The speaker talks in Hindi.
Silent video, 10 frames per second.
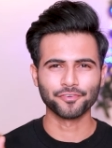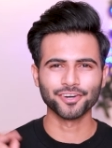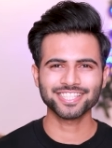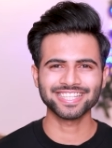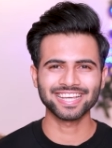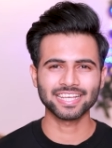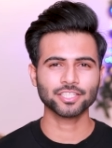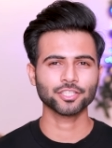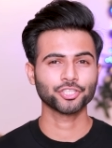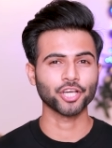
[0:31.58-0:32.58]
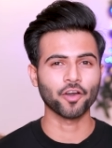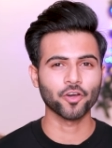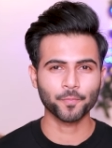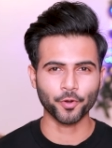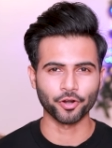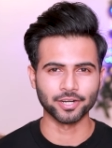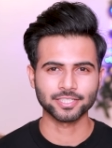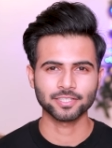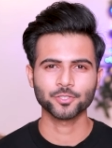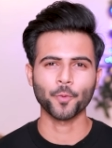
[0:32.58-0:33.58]
फर्स्ट थिंग इज शावर
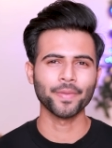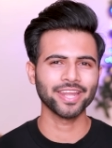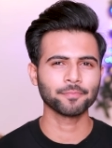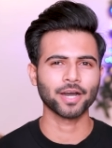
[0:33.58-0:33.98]
प्रोडक्ट्स सो मेरे